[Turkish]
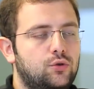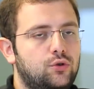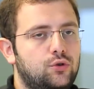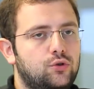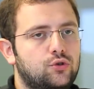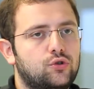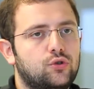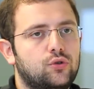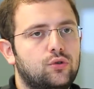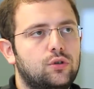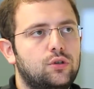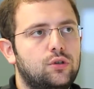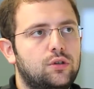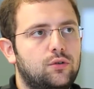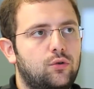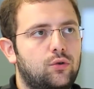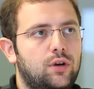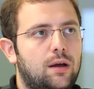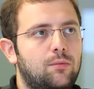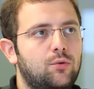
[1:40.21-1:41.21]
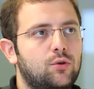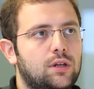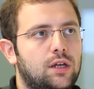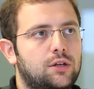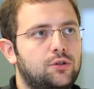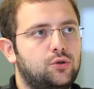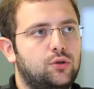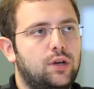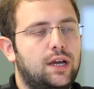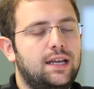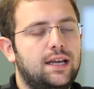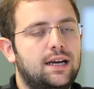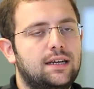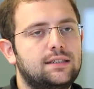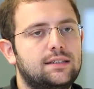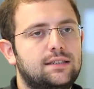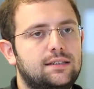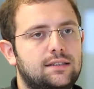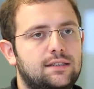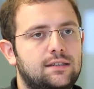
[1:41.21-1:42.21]
Günün sonunda önemli olan şu, eğer
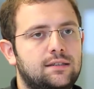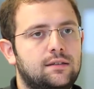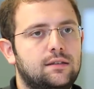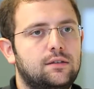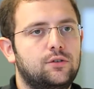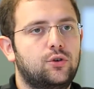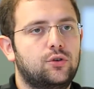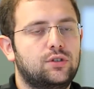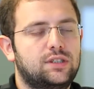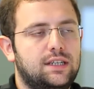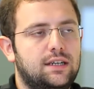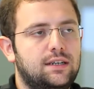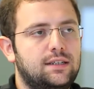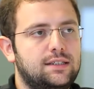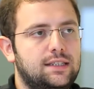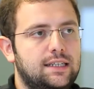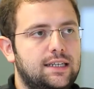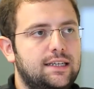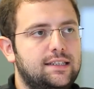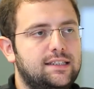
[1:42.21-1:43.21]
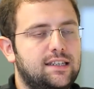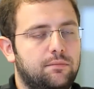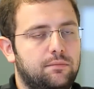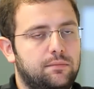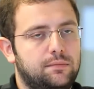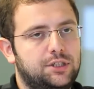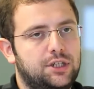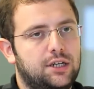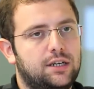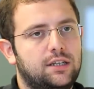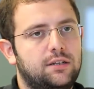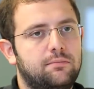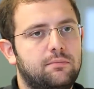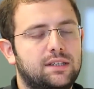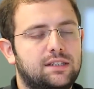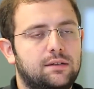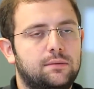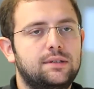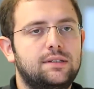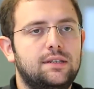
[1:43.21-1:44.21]
sizin gösteriniz iyiyse, şakanın
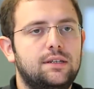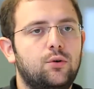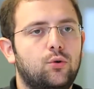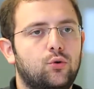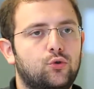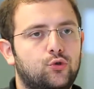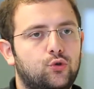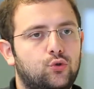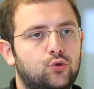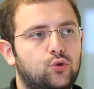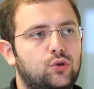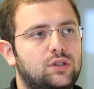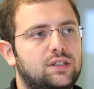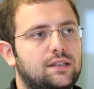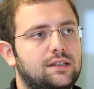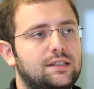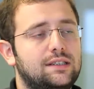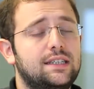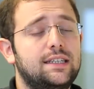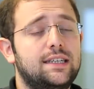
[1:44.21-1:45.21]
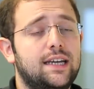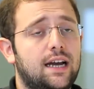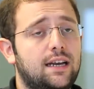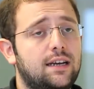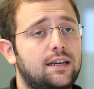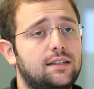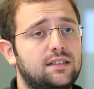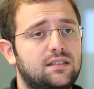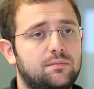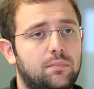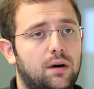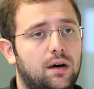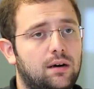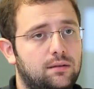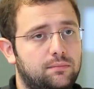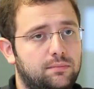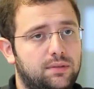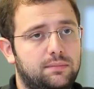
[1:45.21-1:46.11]
matematiğini oturttuysanız, hikayeleriniz bağ,